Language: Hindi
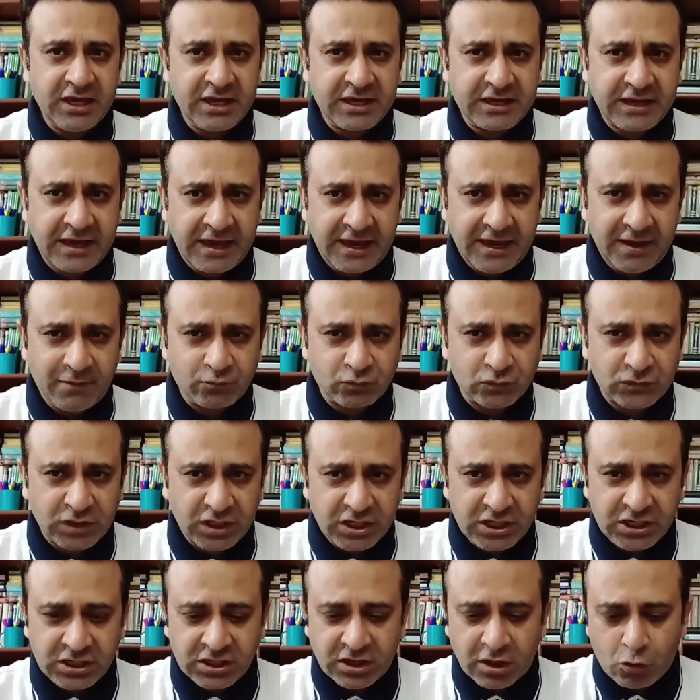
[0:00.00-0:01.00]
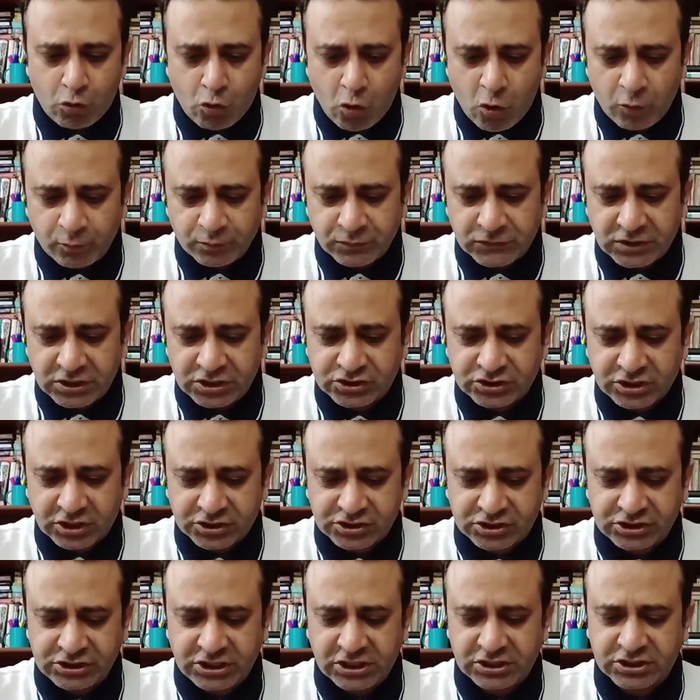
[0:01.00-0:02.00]
एक अहम तरीन हकूमती
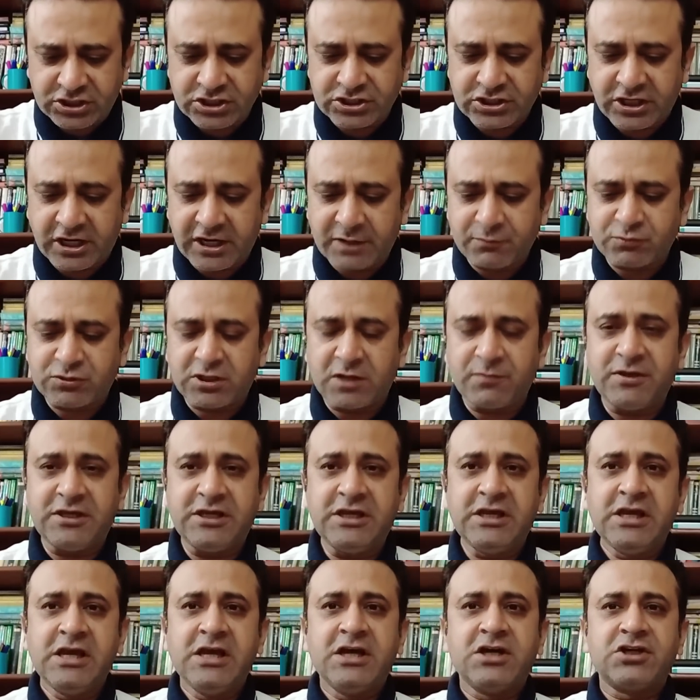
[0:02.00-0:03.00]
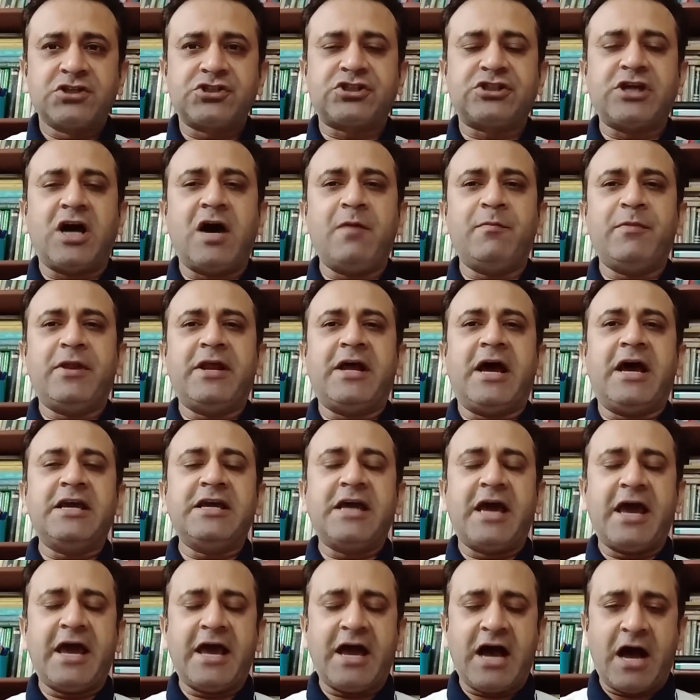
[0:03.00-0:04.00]
शख्सियत की जानब से भी सामने
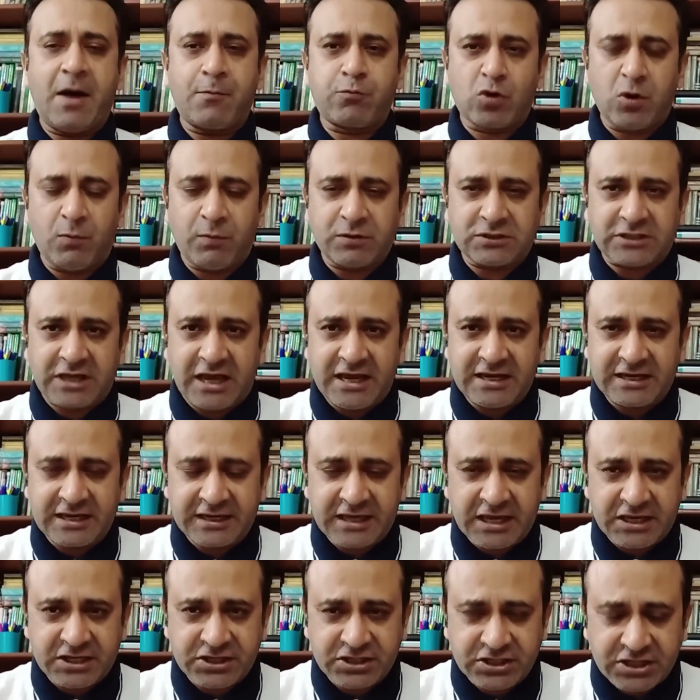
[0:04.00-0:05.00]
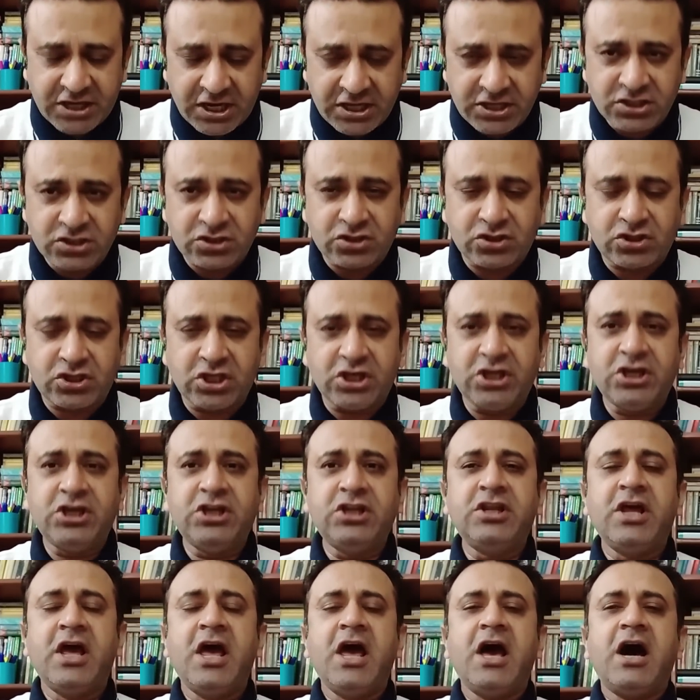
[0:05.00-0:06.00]
आई है आपको बताएंगे कि किन
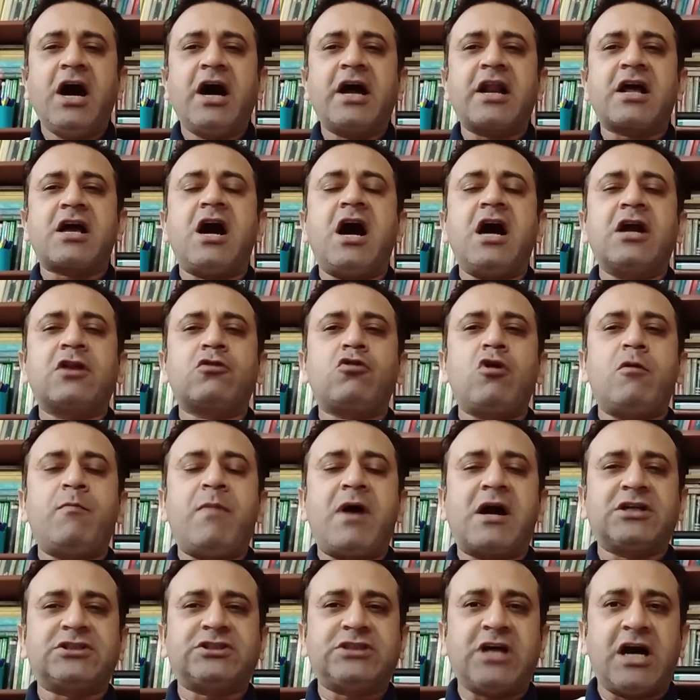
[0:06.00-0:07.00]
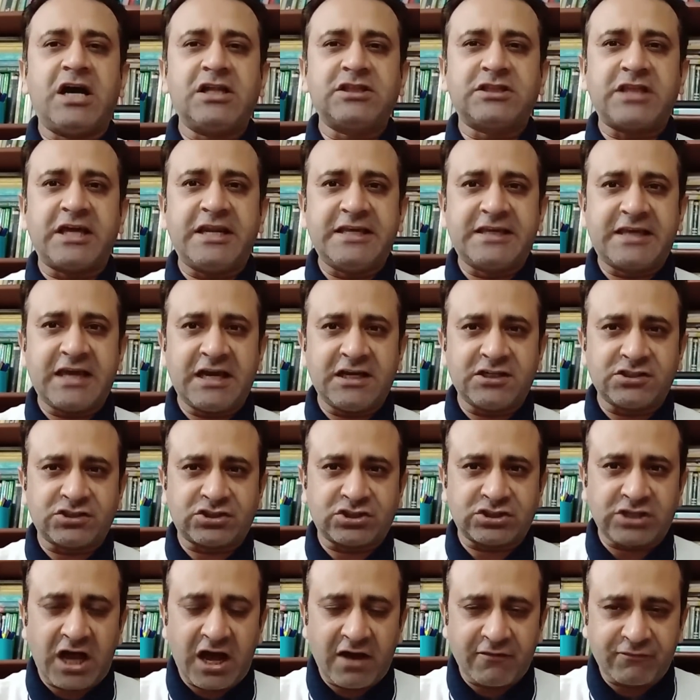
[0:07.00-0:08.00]
तीन अरकान को पाकिस्तान तरीके
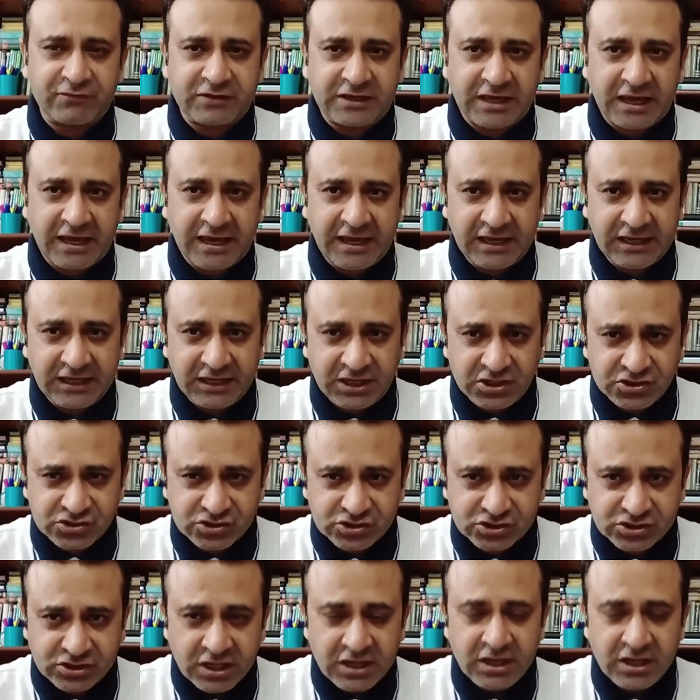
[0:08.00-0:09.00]
इंसाफ के इस